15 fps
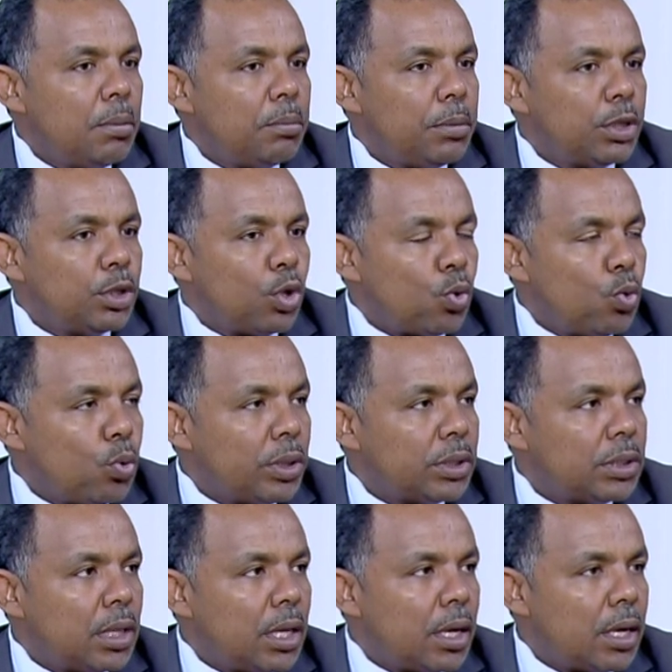من ضروره
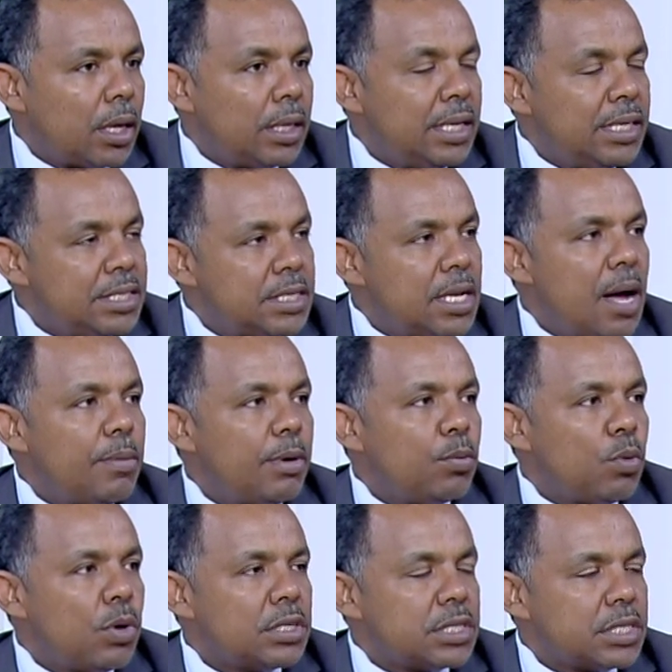الزام
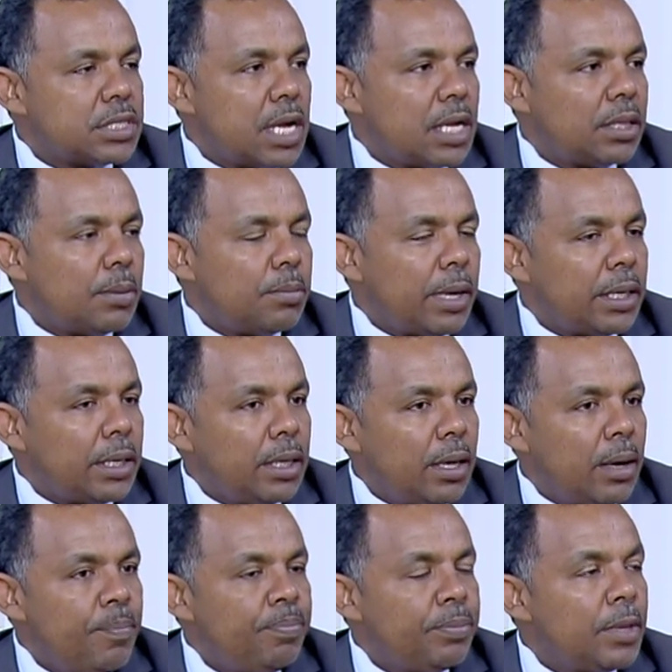المؤسسات
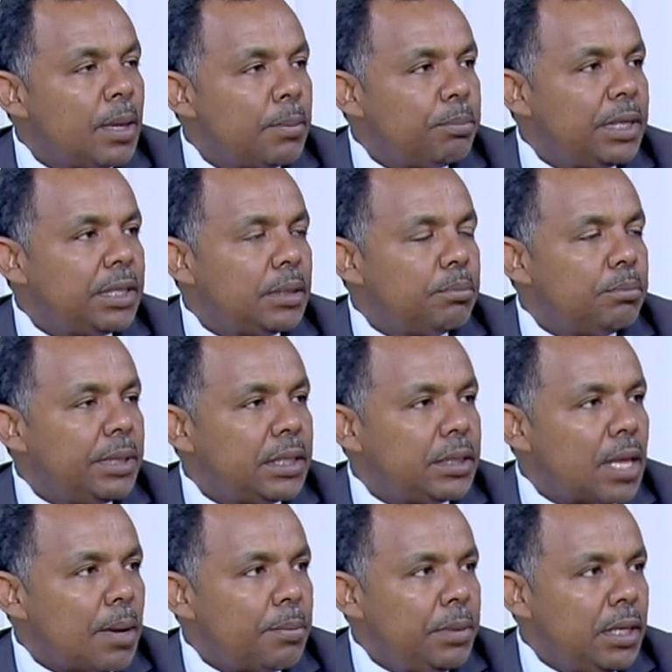المعنيه
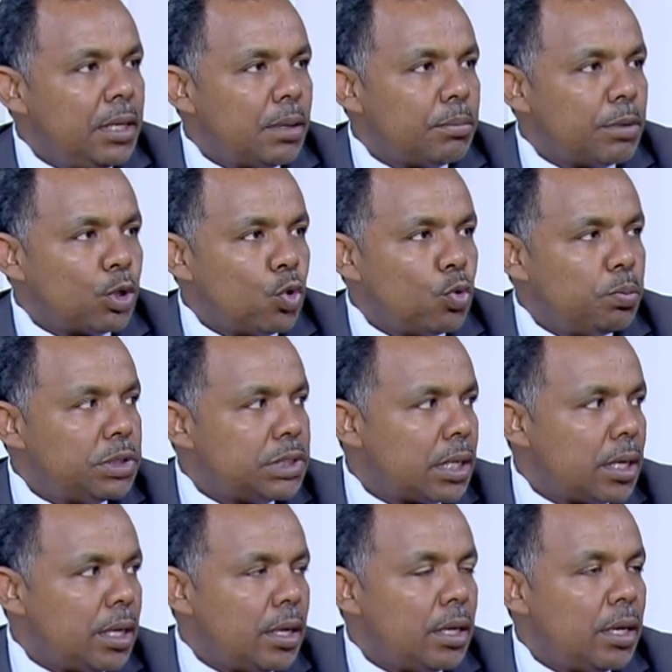بالتامين المطلوب
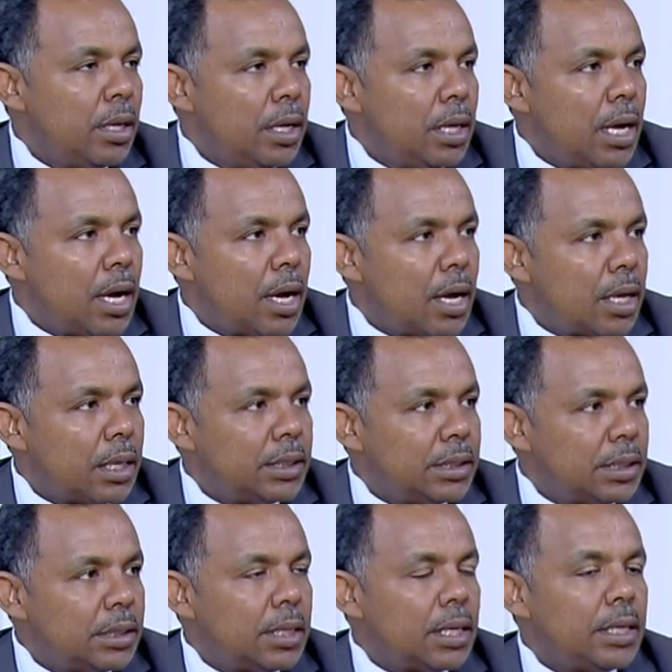بشكل آه،
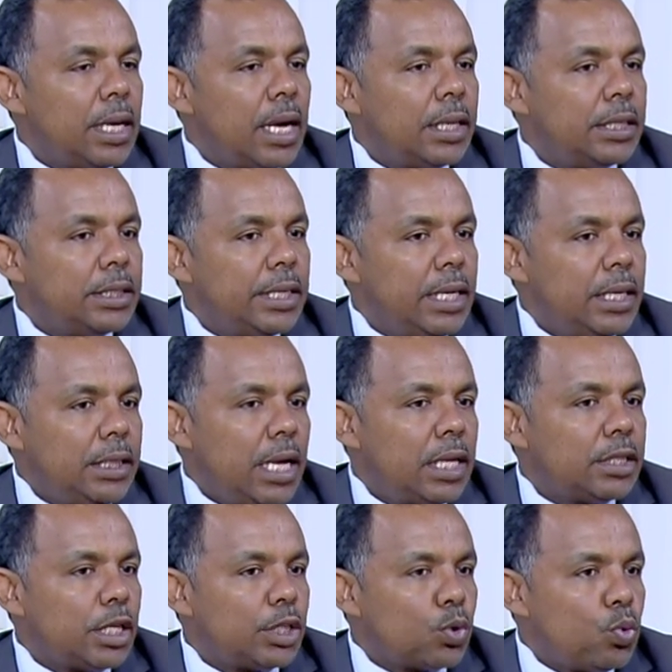يعني جيد
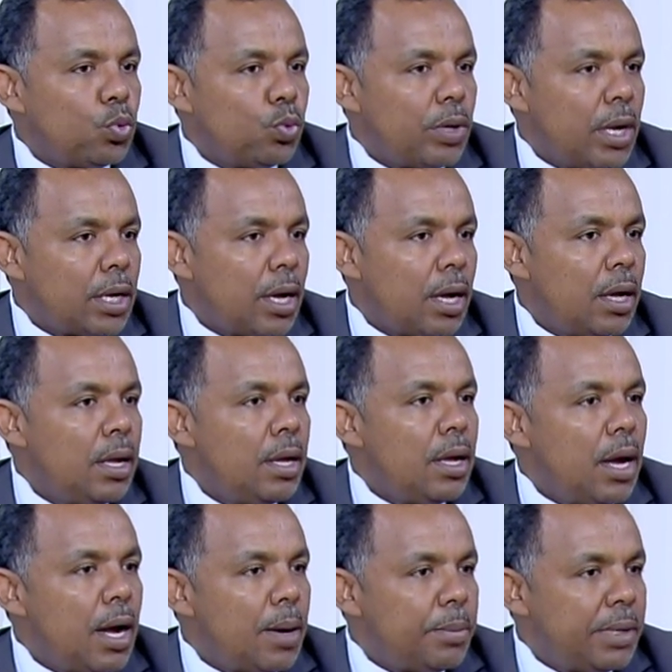حتى تكون هناك
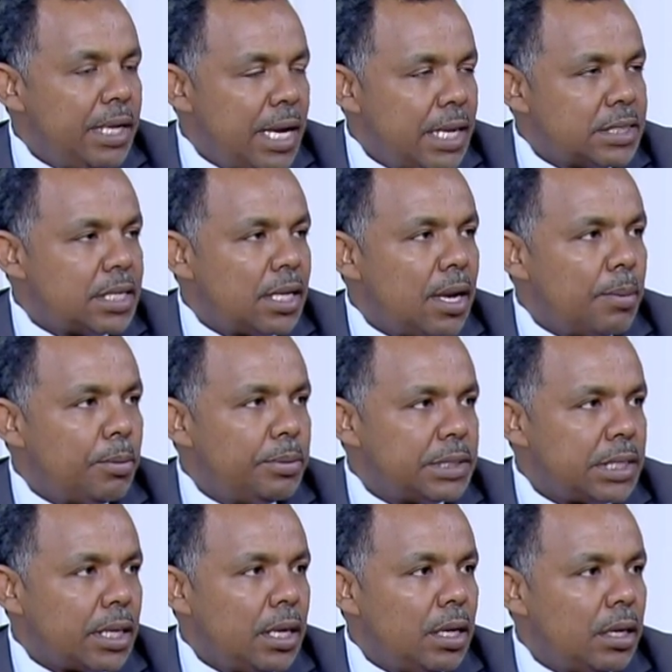عمليات سلام
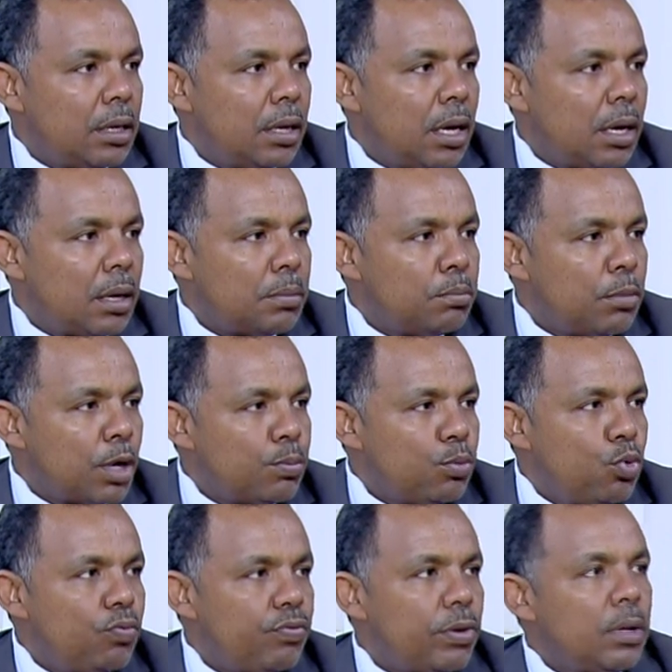بشكل آه،
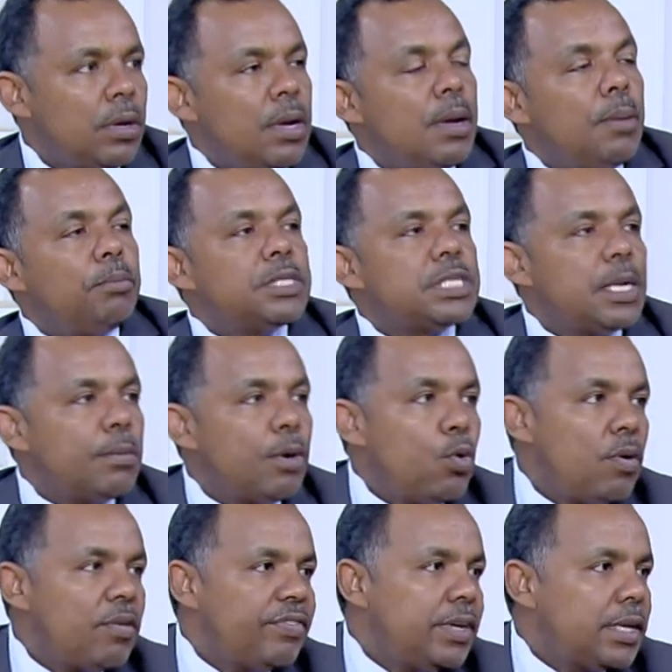مقبول في مثل ما
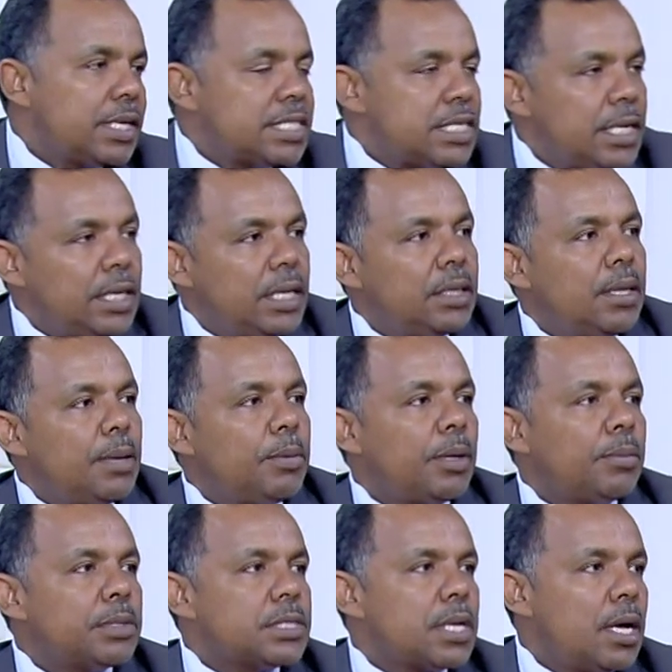هو في كثير جدا من
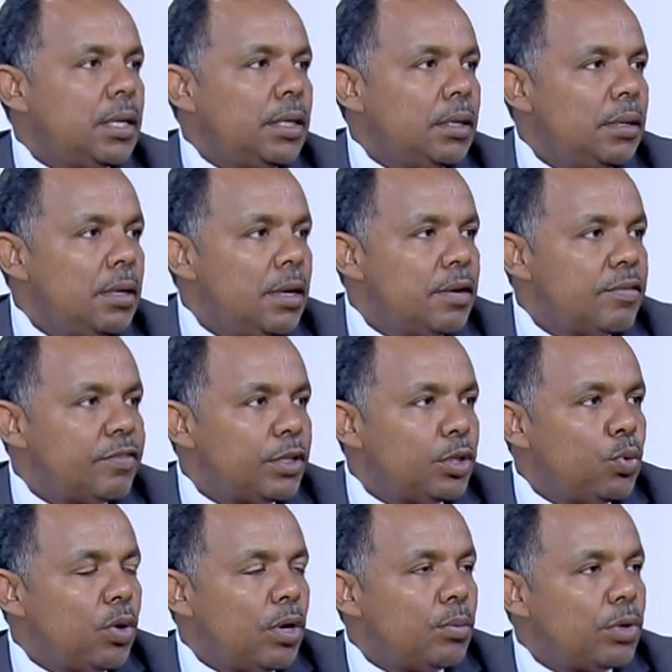المصانع في
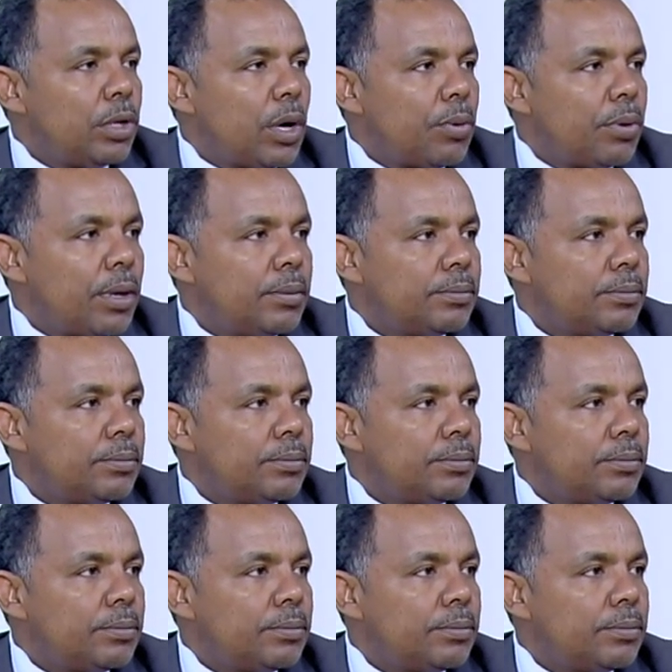الدول المجاوره.